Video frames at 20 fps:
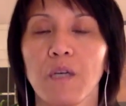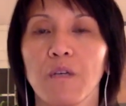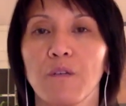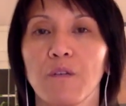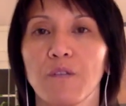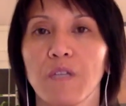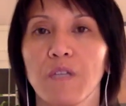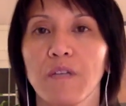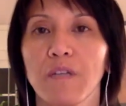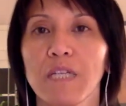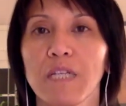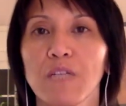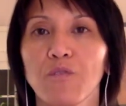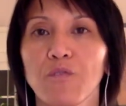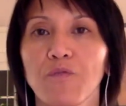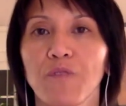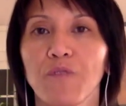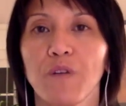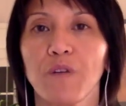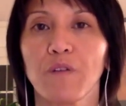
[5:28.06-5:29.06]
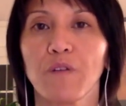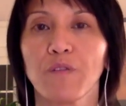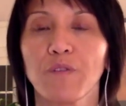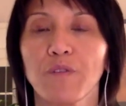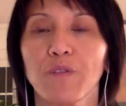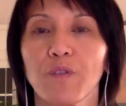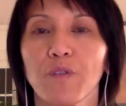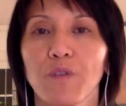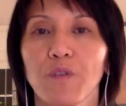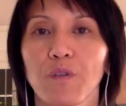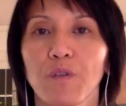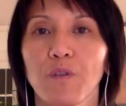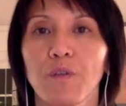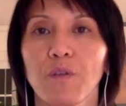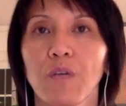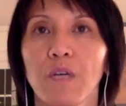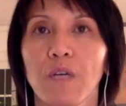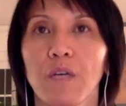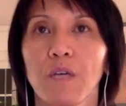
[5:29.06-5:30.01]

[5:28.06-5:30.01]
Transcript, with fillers: c'est avec la souffrance que